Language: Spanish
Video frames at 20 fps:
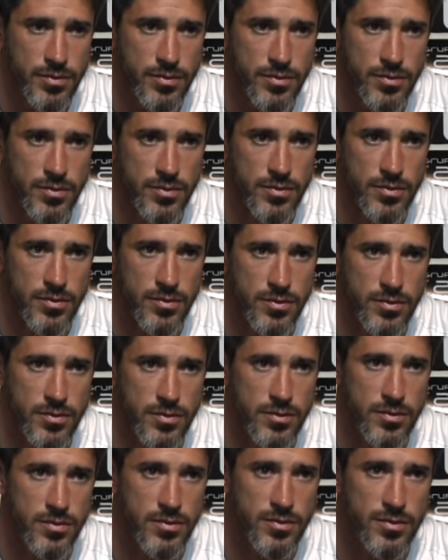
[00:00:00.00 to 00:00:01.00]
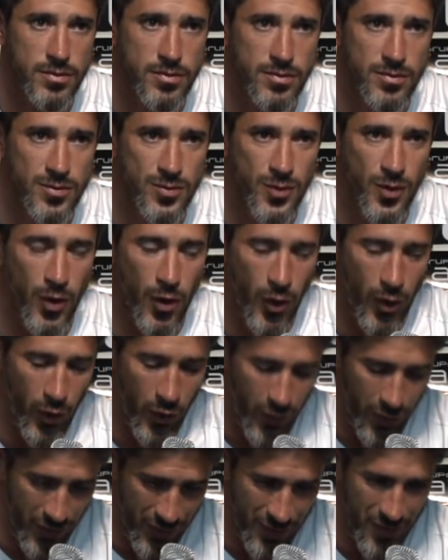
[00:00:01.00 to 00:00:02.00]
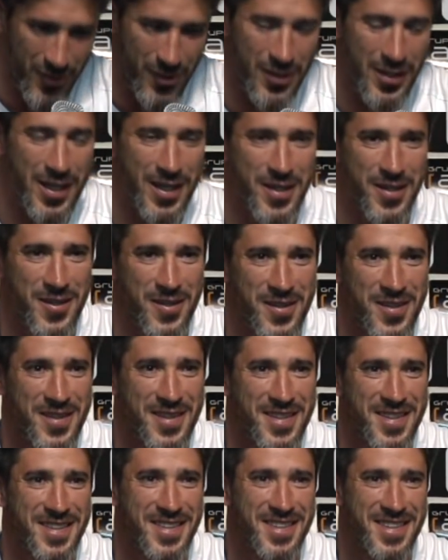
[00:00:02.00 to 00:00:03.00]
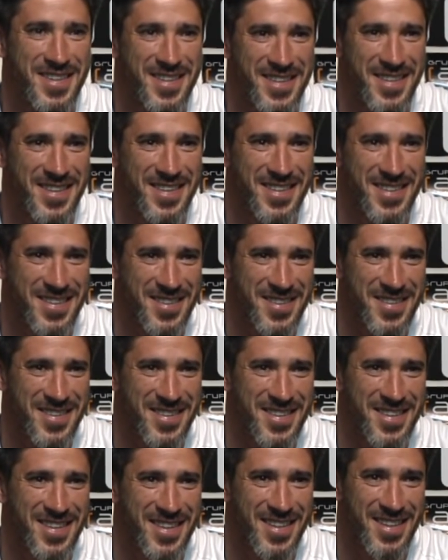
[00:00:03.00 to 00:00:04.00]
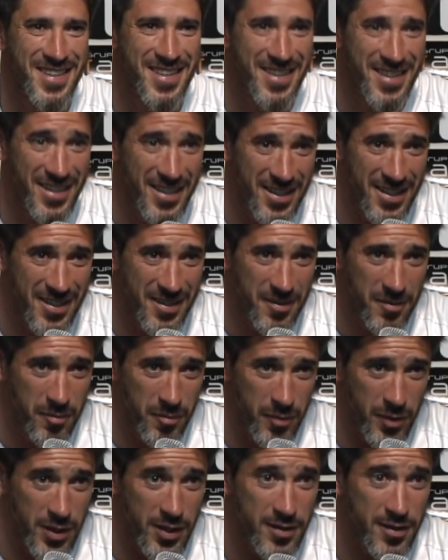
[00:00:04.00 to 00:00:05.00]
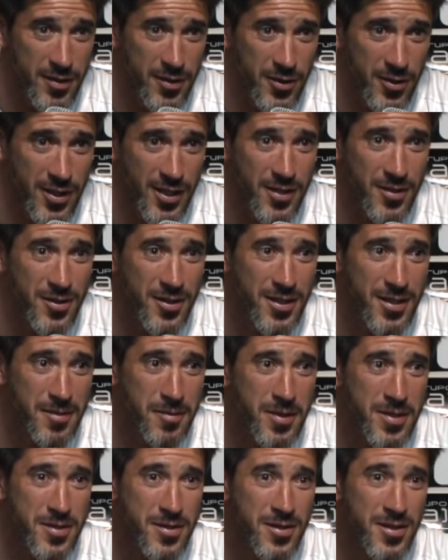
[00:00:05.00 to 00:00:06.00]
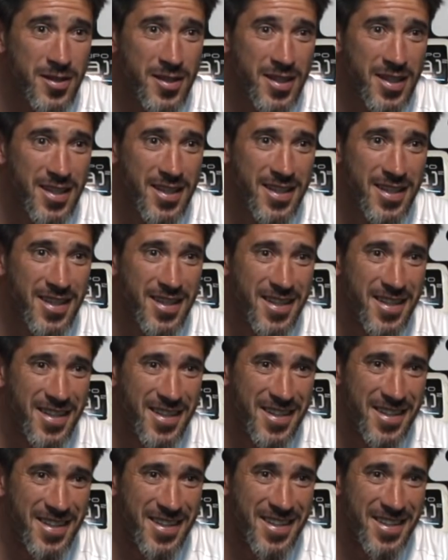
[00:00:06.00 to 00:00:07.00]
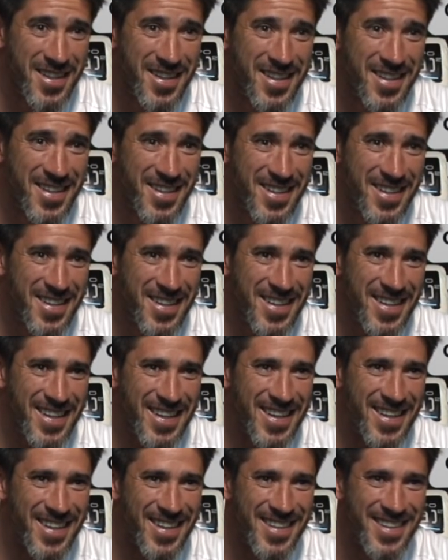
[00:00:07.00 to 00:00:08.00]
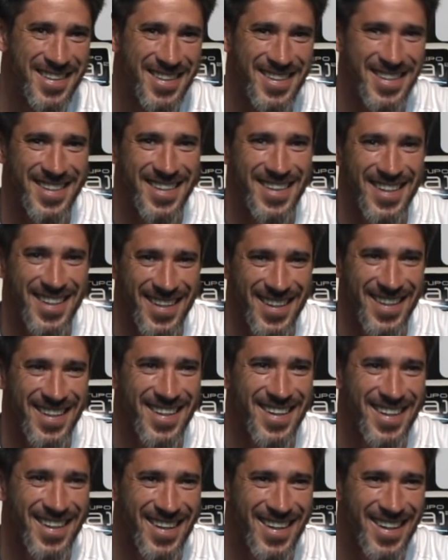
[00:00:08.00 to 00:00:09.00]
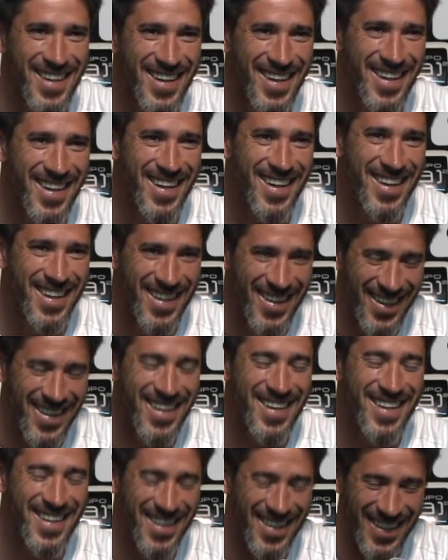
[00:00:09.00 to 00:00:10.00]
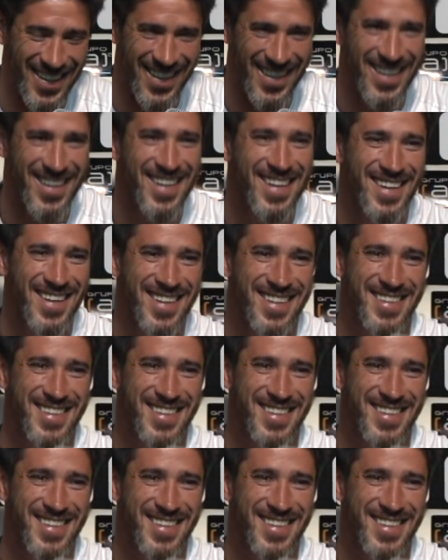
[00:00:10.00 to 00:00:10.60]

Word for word: PP26, ¿cómo te va? Hola Alejo. Buen mediodía. Sensaciones de... Viniste corriendo, ¿qué te pasó? Más o menos. Son los años, a mí también me pasan los años.